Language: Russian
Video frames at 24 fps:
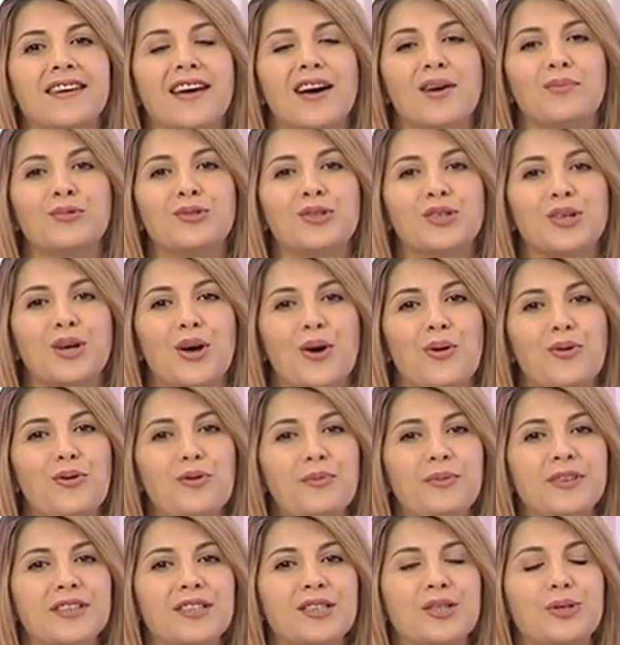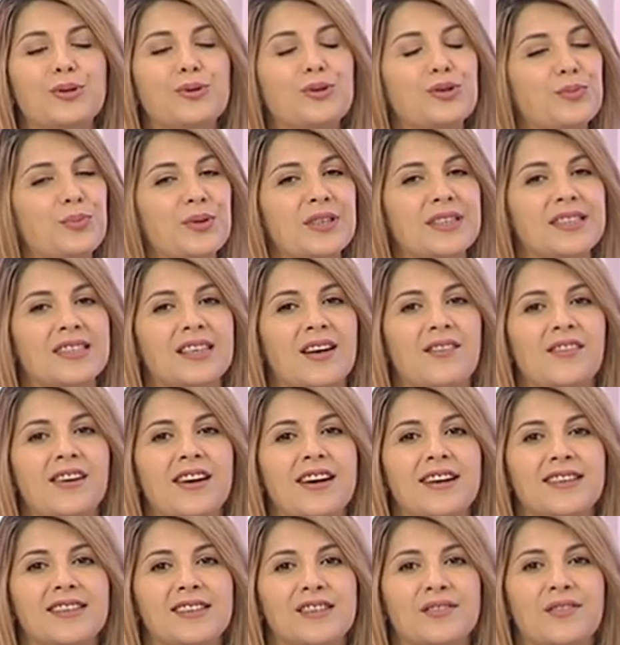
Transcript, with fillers: И Амурская область тоже представляет